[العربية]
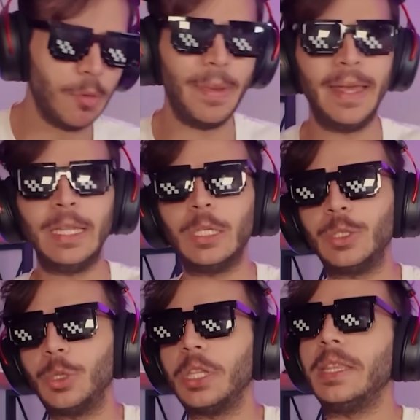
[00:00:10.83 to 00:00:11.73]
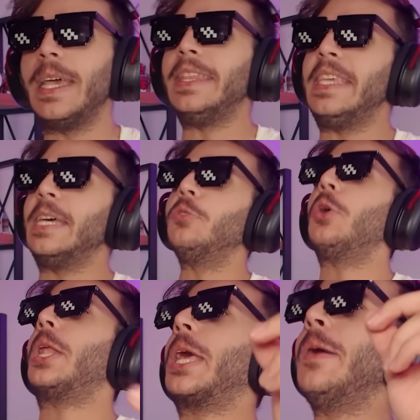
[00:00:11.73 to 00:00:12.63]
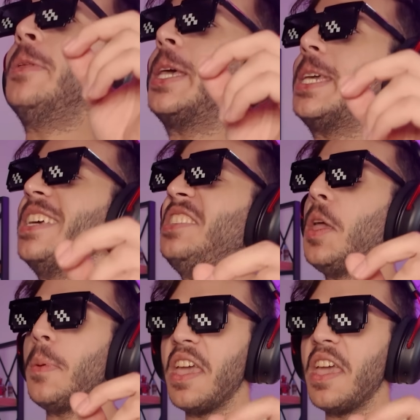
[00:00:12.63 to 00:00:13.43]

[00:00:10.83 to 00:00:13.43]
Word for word: وبما اني اسطوره التحديات والارقام القياسيه